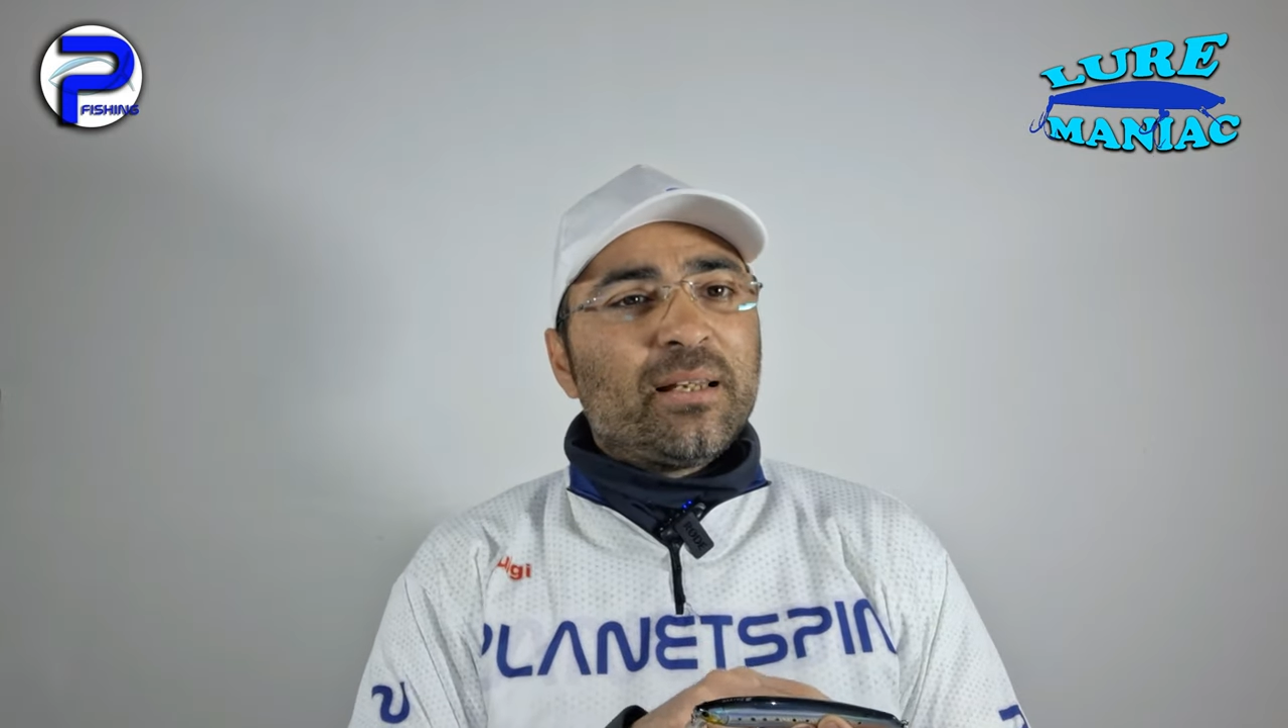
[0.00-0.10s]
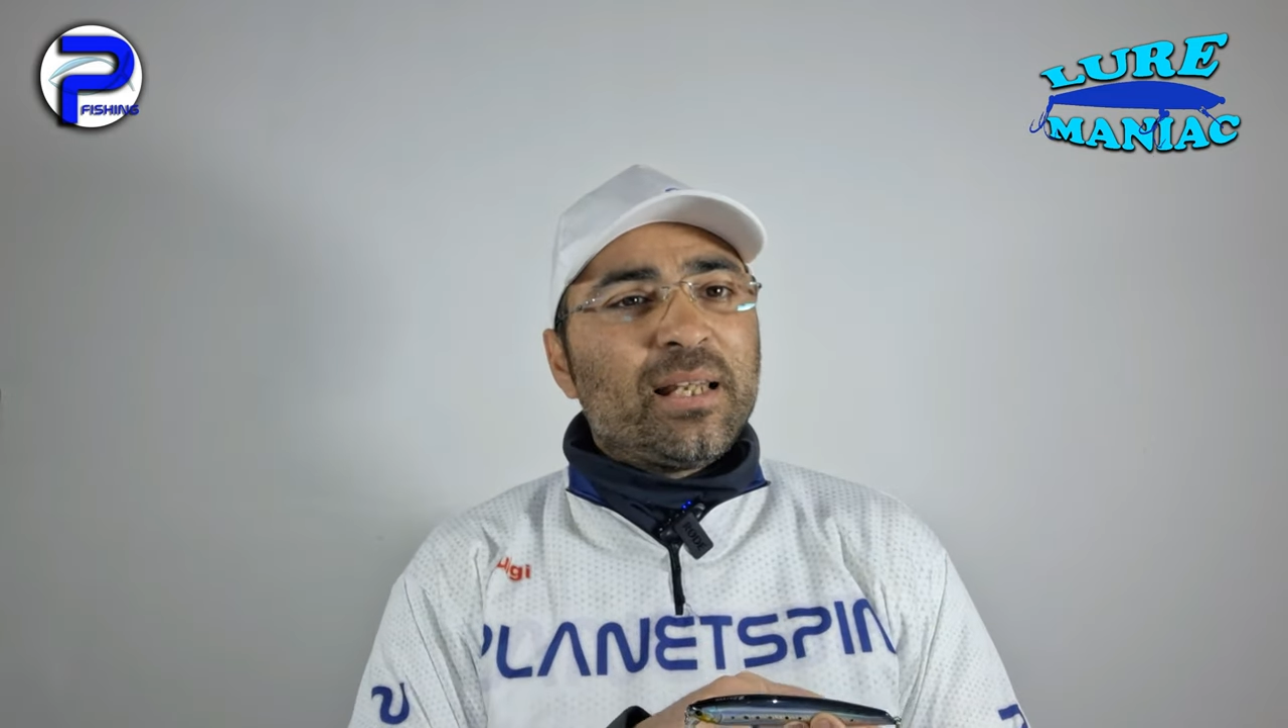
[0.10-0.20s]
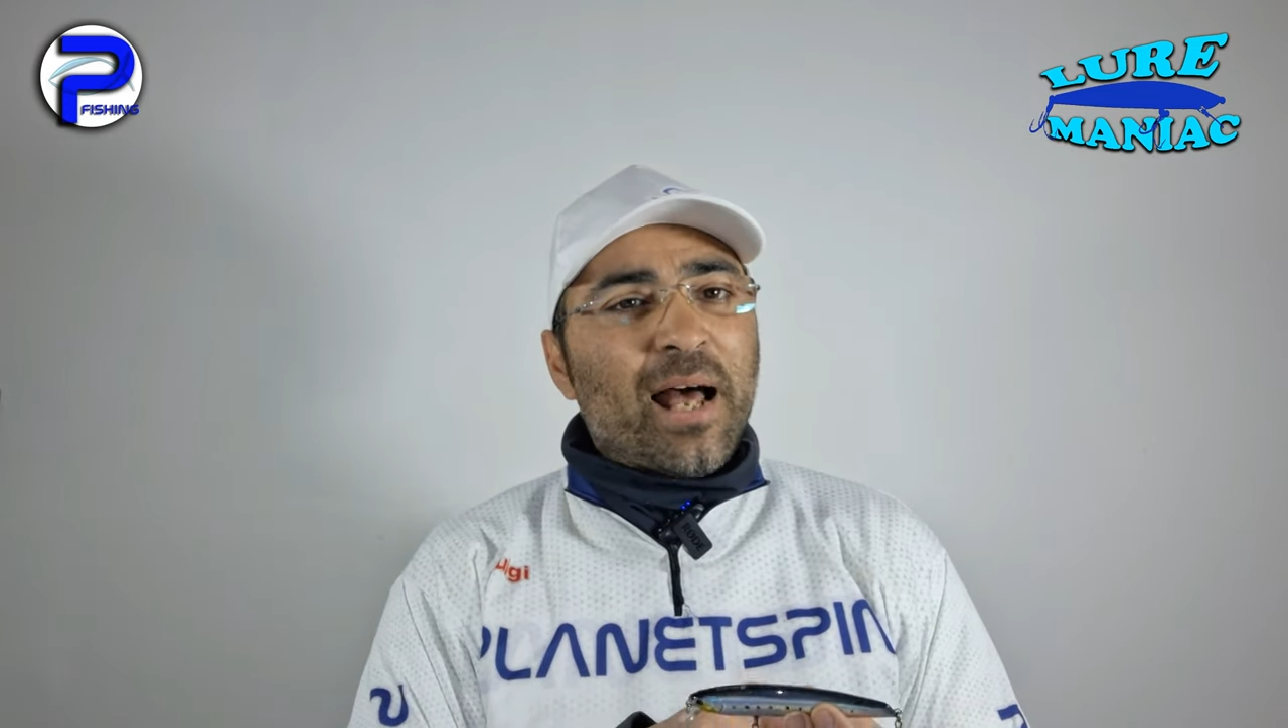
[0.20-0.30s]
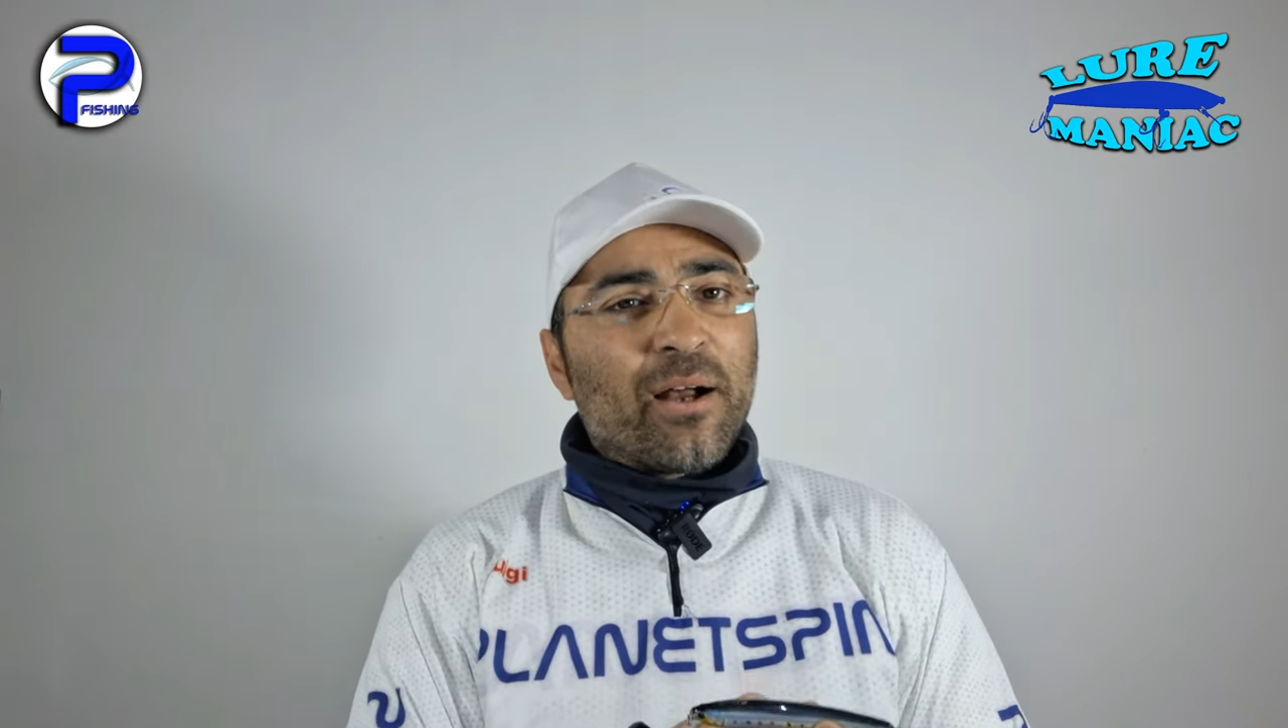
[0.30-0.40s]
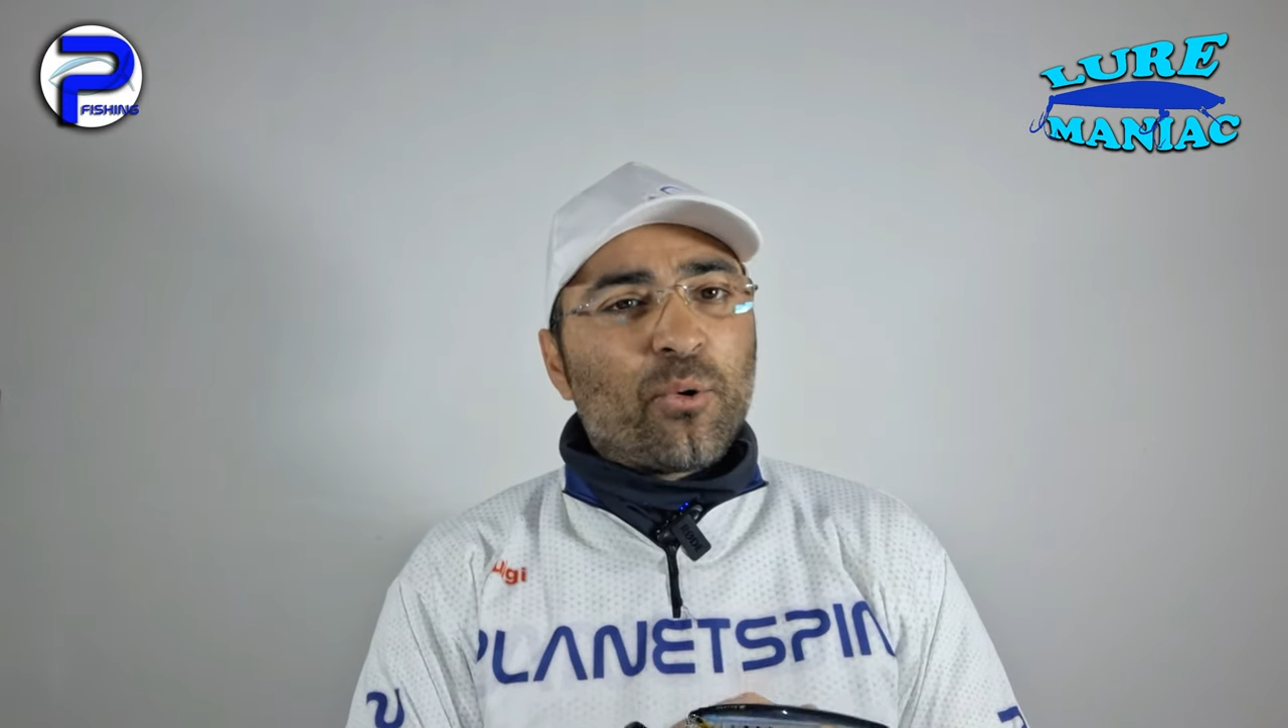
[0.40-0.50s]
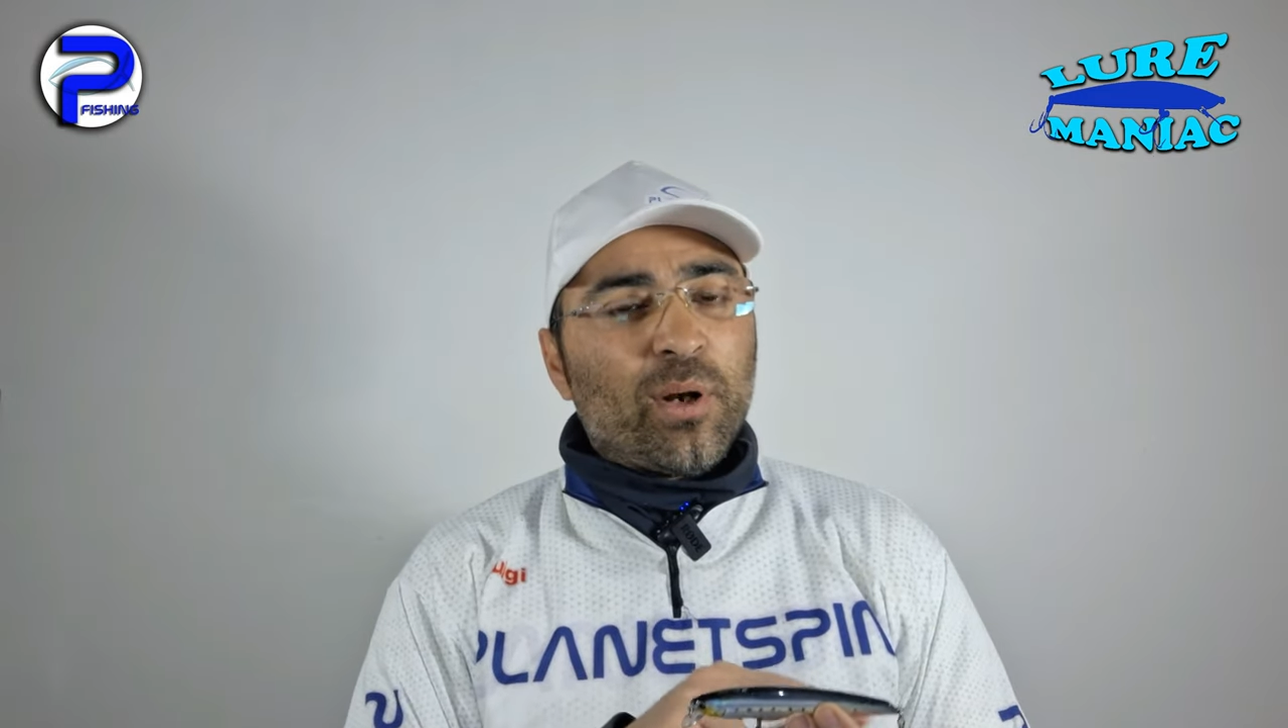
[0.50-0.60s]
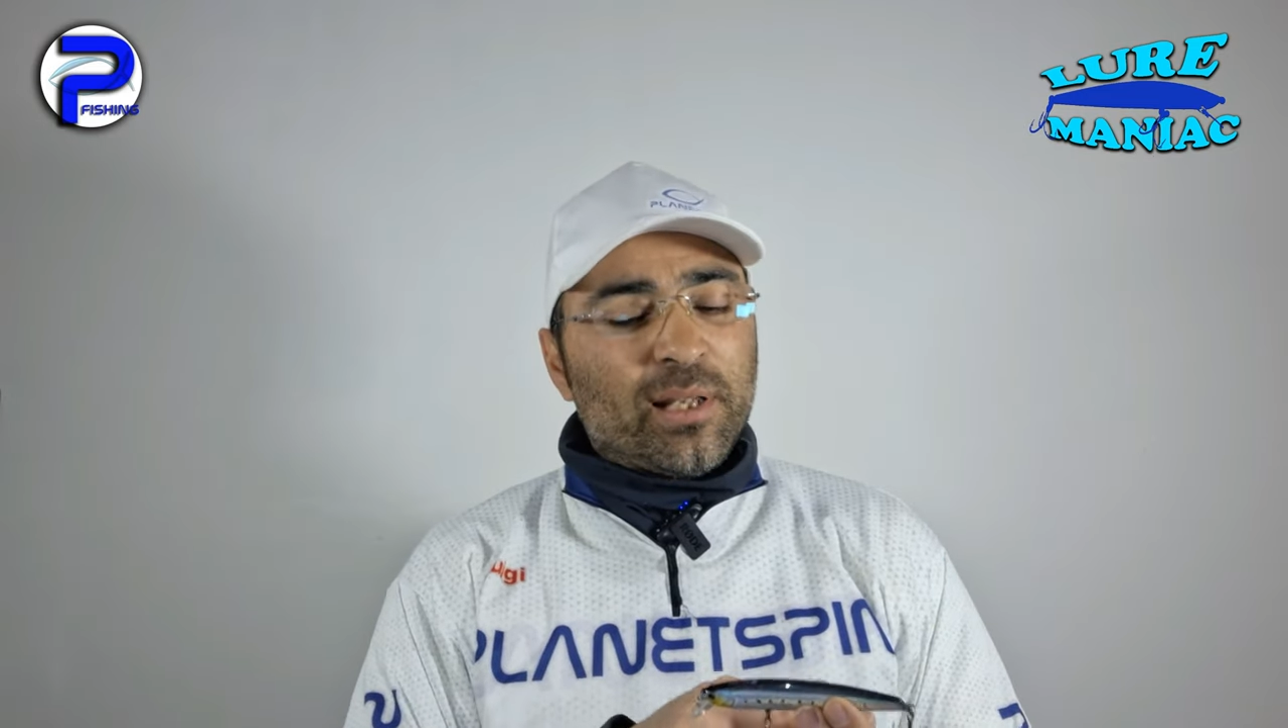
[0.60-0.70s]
in acqua